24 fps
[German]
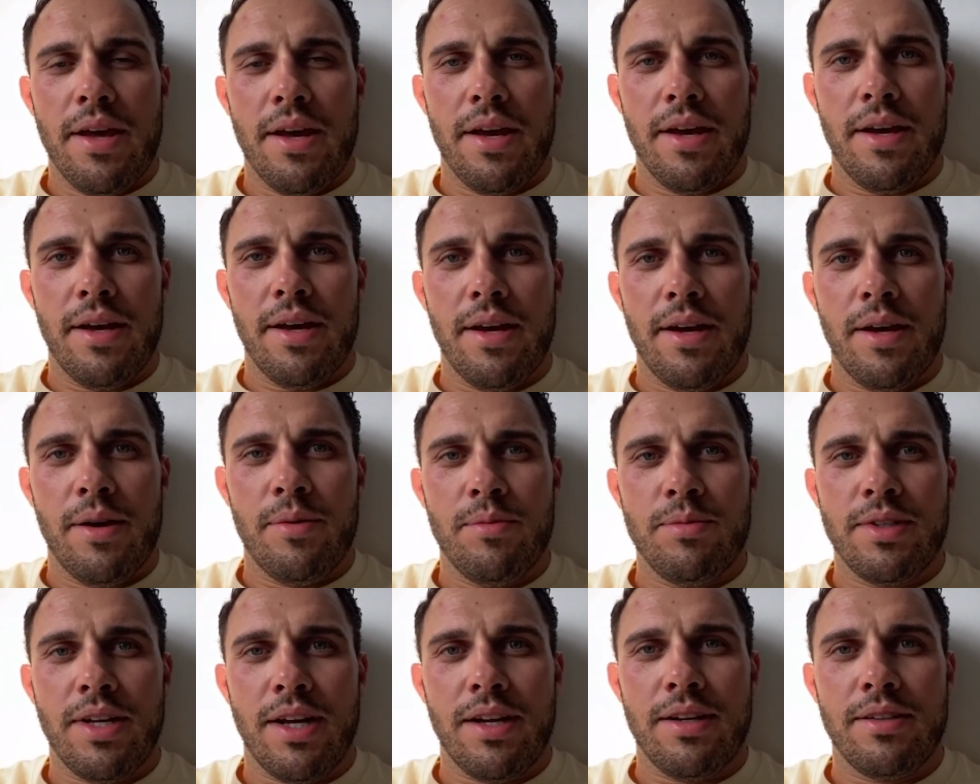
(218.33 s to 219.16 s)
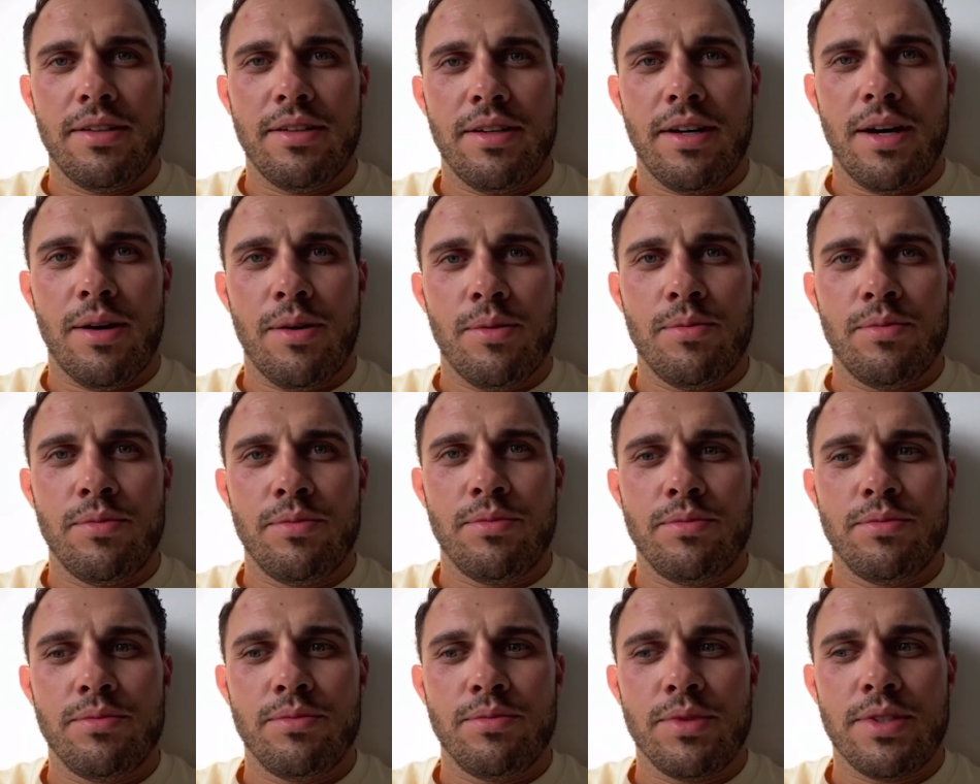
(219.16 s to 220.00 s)
ähm, dann
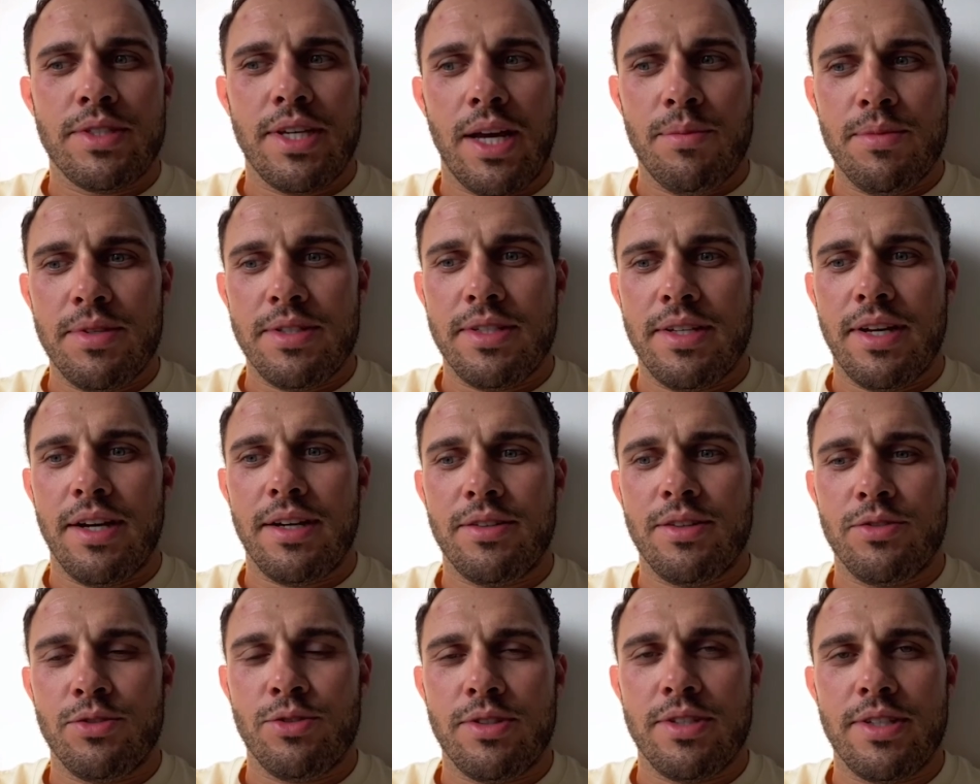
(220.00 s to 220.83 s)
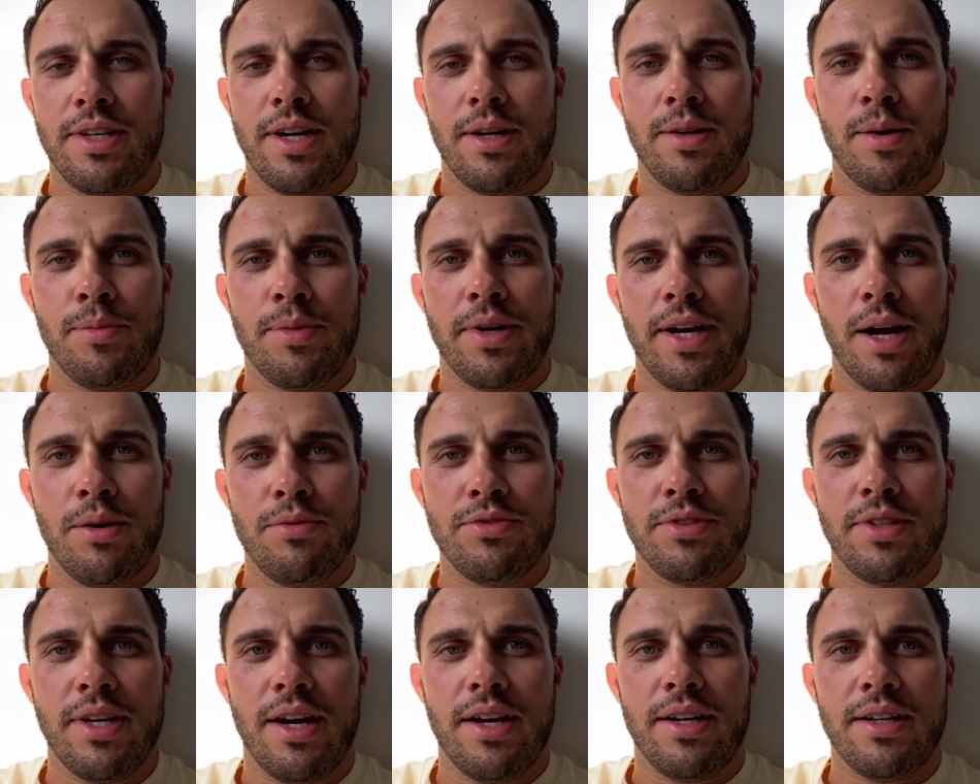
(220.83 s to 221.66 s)
am Samstag, sozusagen am
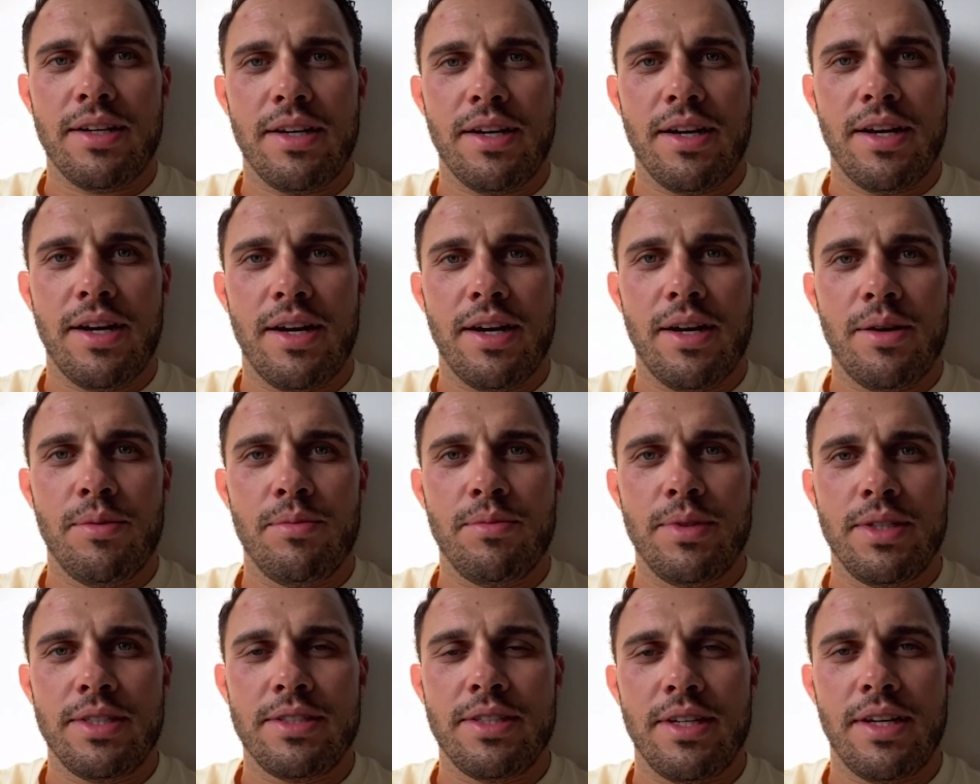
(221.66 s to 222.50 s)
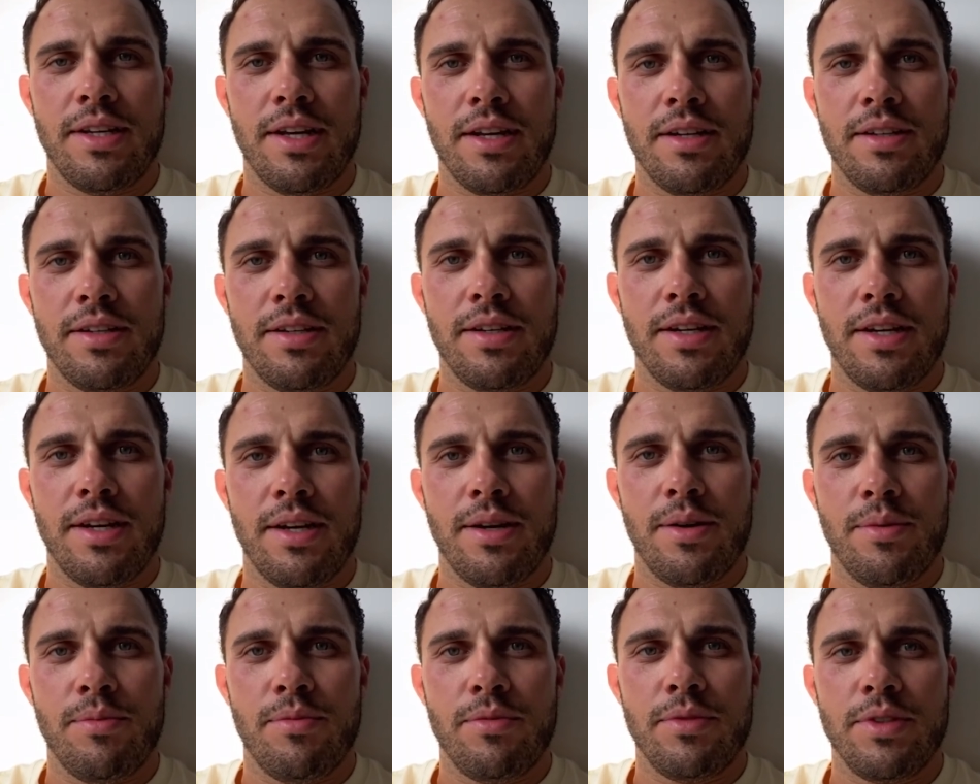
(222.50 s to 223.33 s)
Kampftag, ähm, ist ja dann
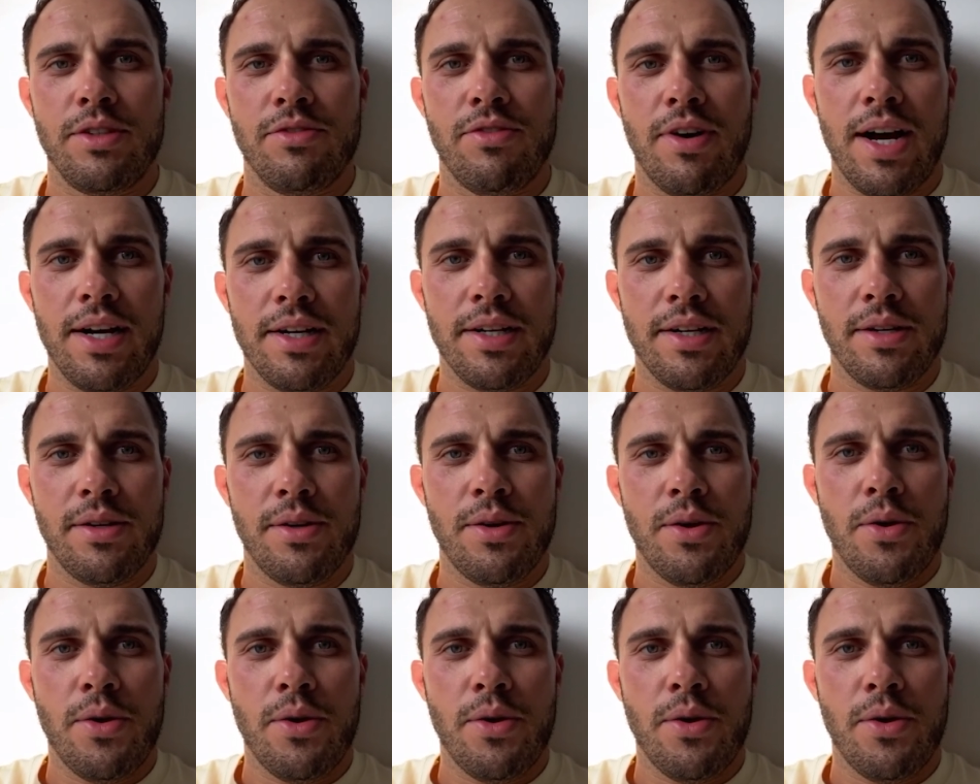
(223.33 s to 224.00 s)
ähm, die Waage.